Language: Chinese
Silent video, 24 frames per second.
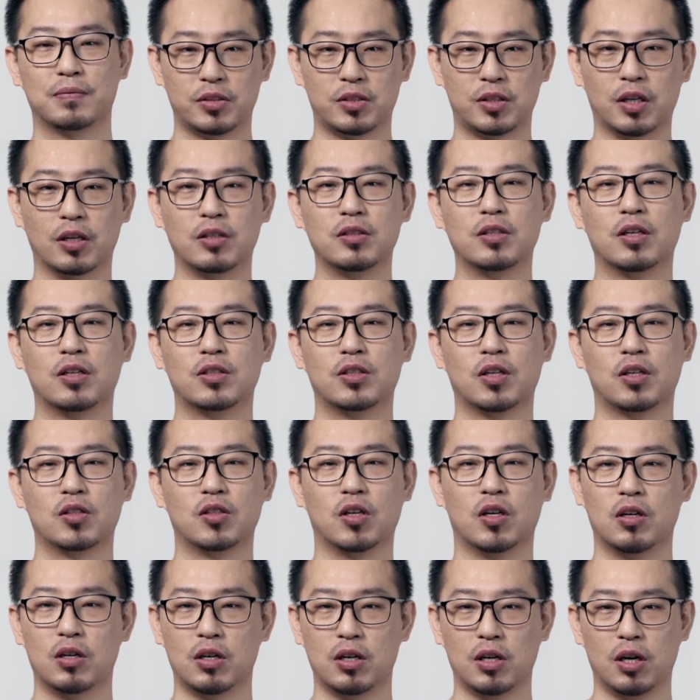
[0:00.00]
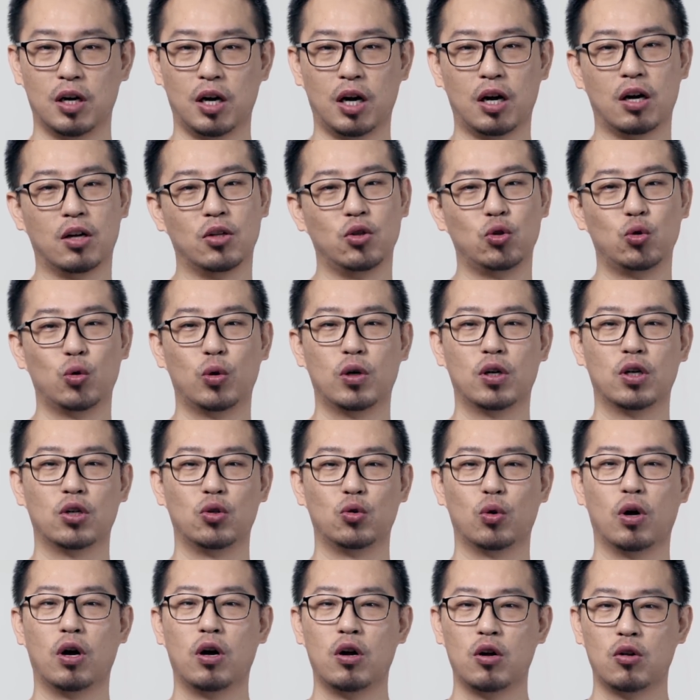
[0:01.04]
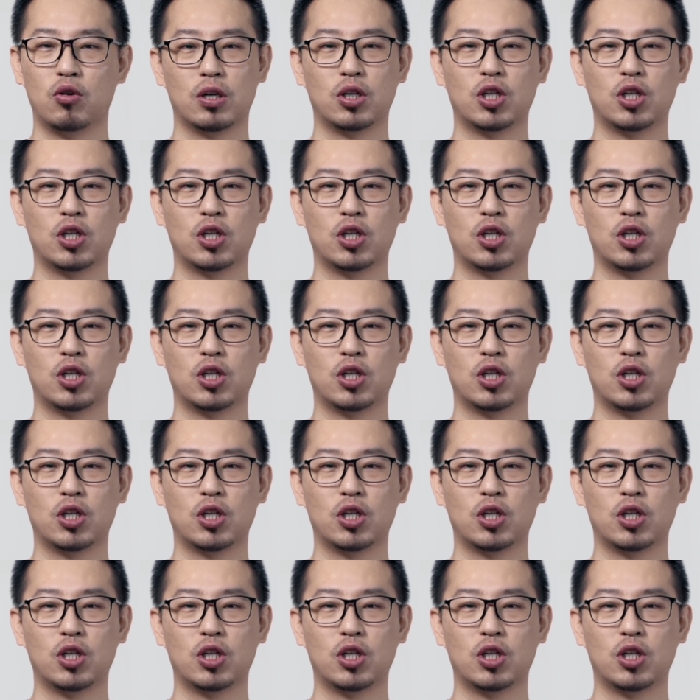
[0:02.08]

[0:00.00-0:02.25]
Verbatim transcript: 等等等等，很多很多